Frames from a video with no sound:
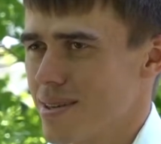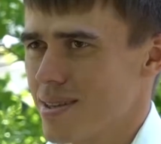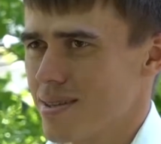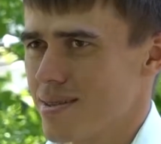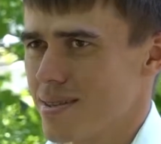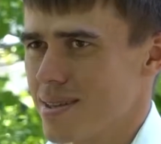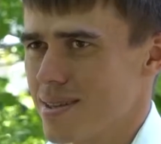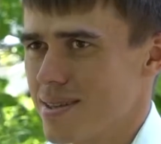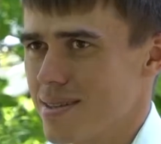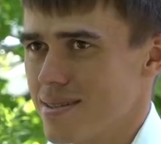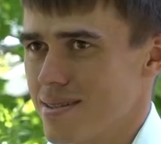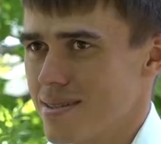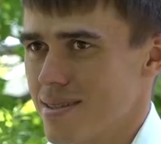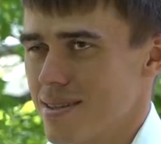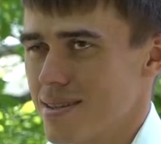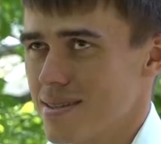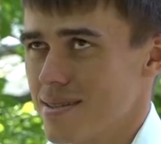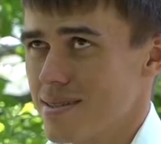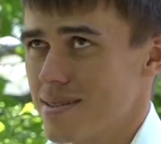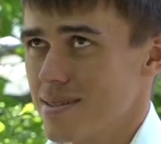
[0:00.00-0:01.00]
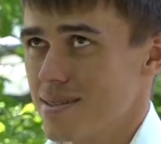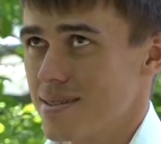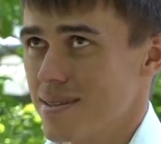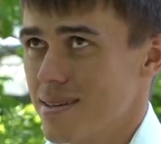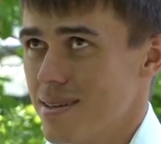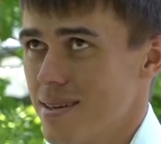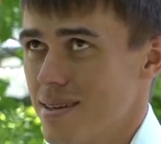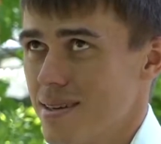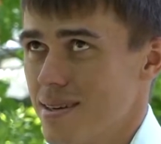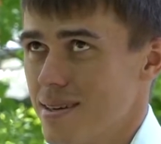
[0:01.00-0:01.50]
километра
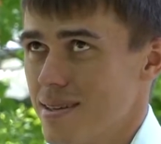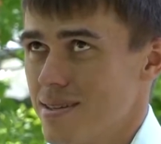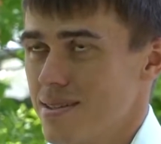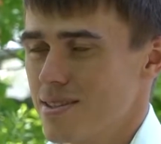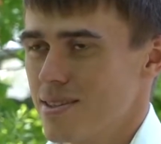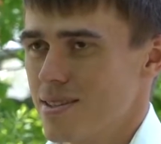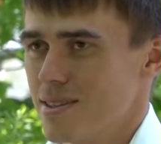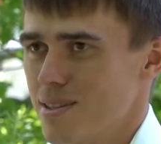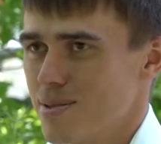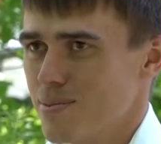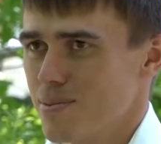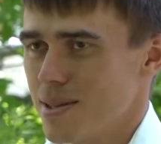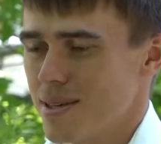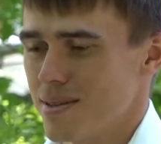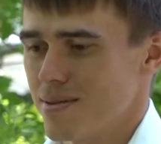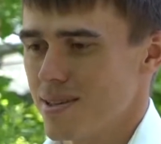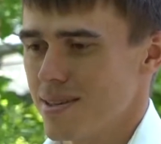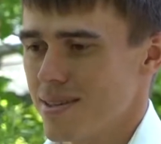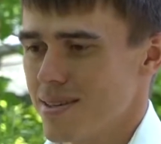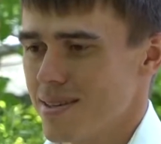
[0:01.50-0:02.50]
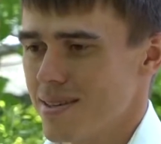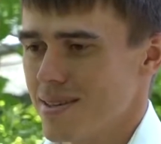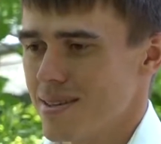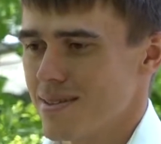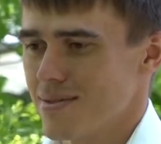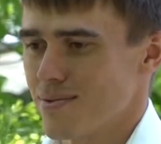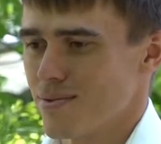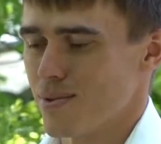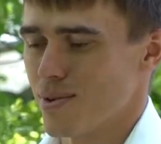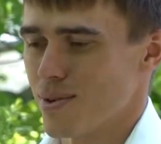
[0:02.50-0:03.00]
за четыре с половиной
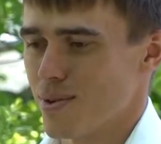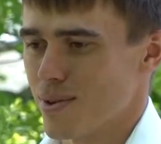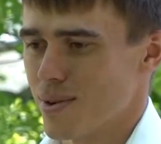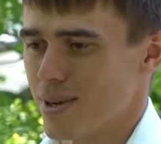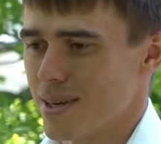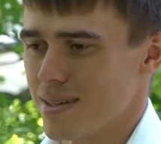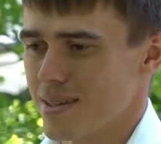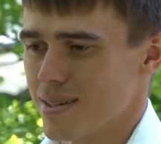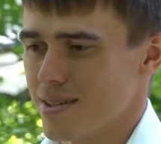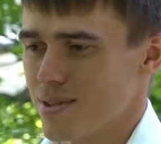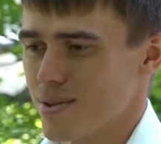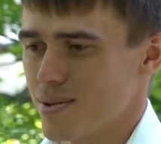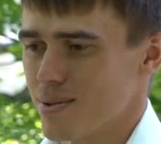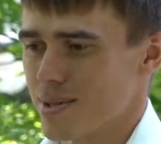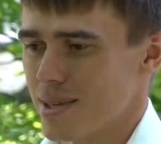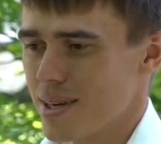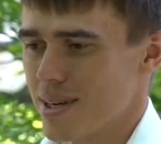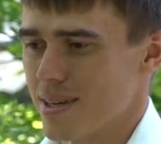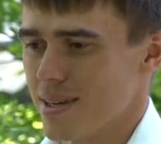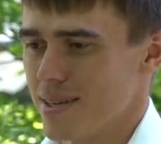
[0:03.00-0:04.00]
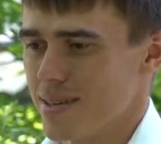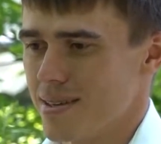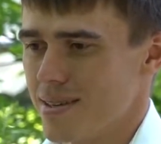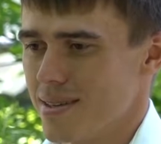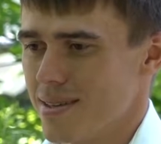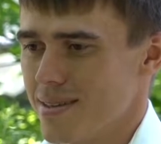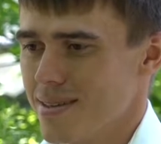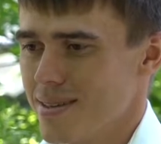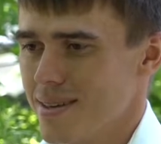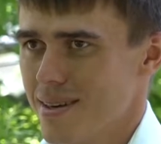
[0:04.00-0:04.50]
горкой я начал
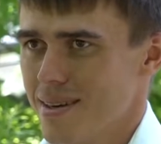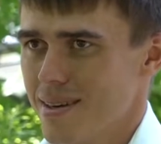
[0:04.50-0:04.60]
ускорение.